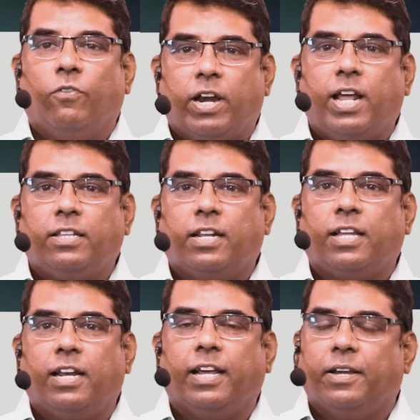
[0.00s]

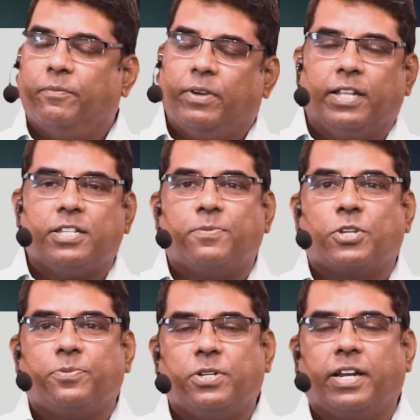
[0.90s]
வருடாந்திரதான எந்த
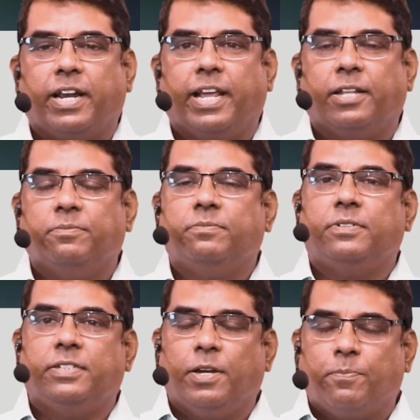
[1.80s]
சப்ஸ்கிரிப்ஷன் கிடையாது
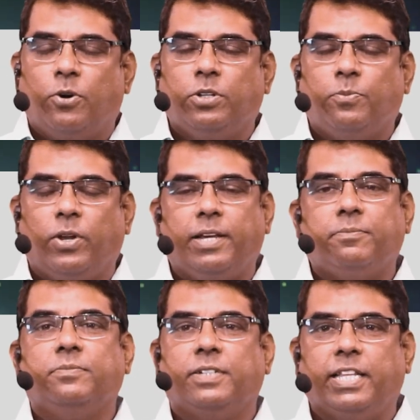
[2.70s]
எப்பொழுதும் போல
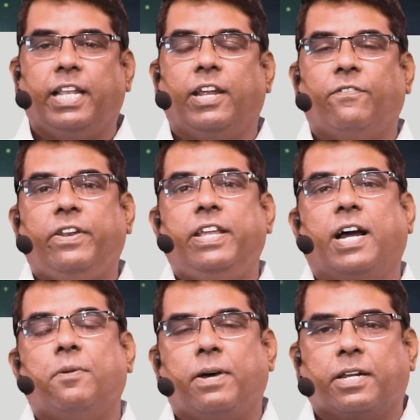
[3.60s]
இதை நீங்கள் ஃப்ரீயாக